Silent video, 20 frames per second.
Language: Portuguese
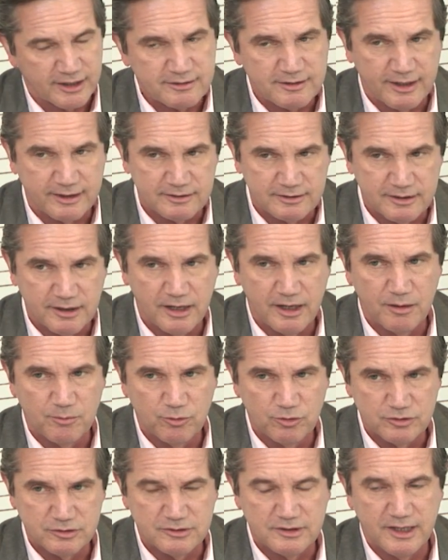
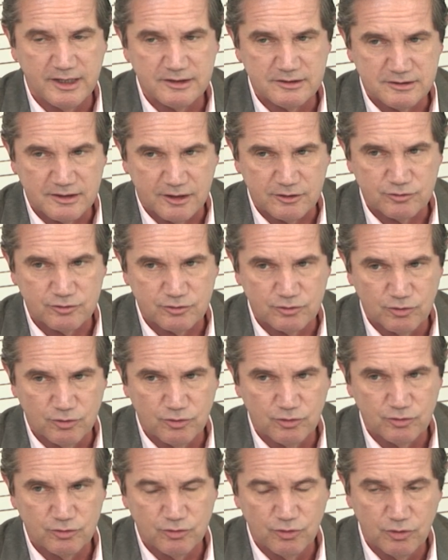tratamos desse
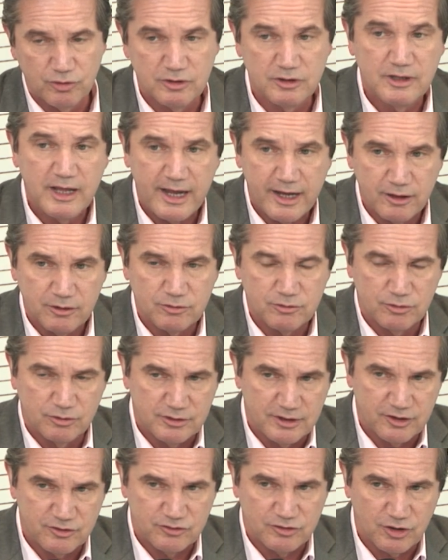assunto dentro
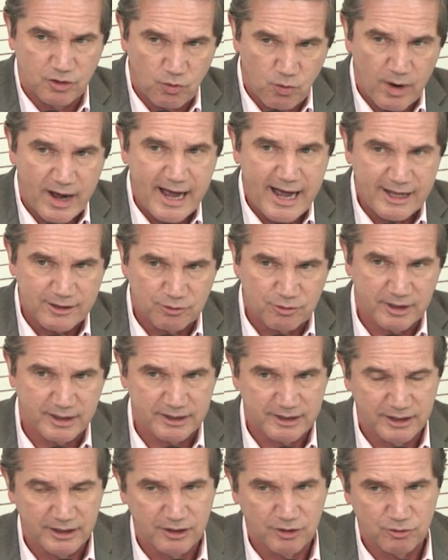deste quadro
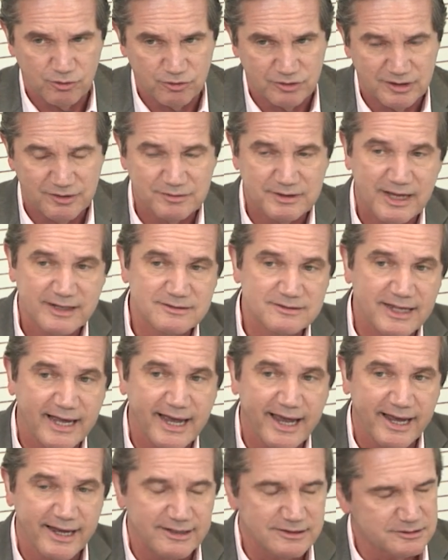aqui, inclusive desta
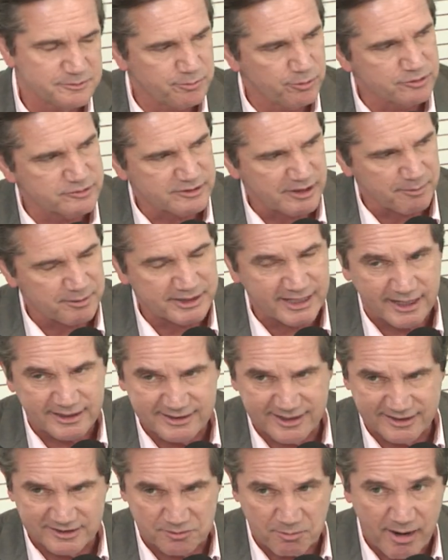responsabilidade
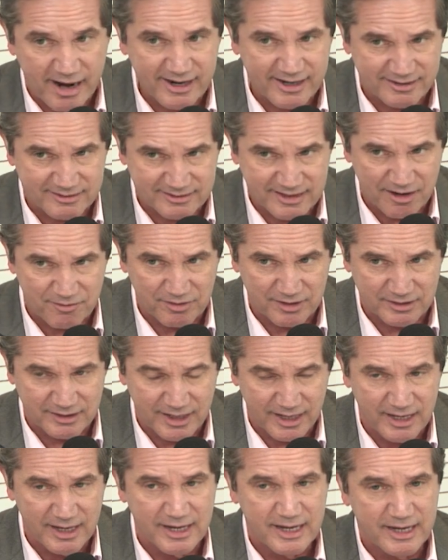que as marcas hum. devem
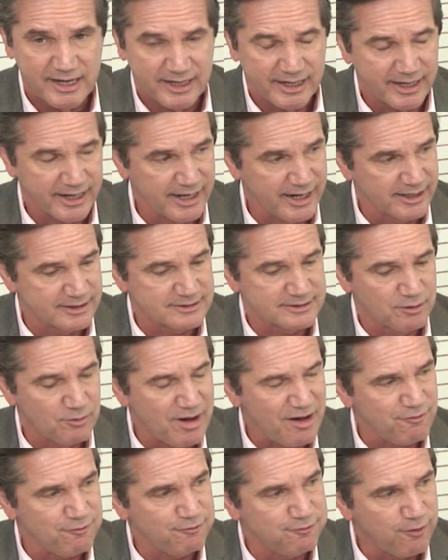ter uhum. em relação
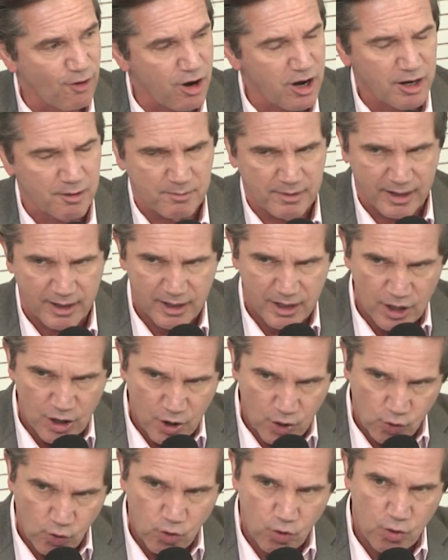à forma
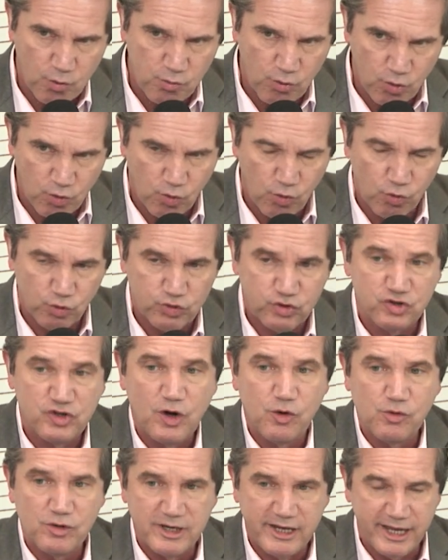como o
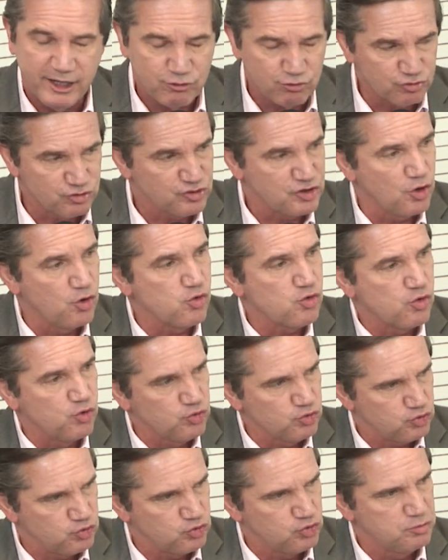seu cliente, o seu
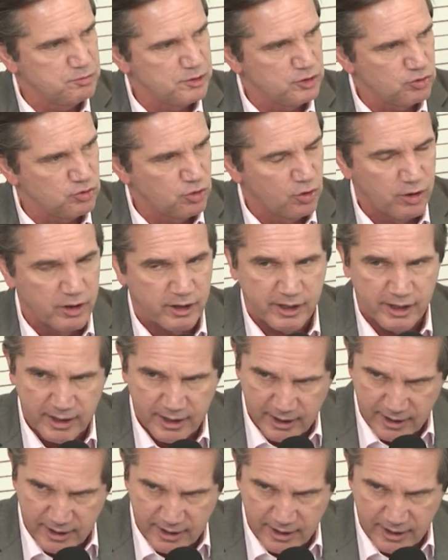consumidor uh,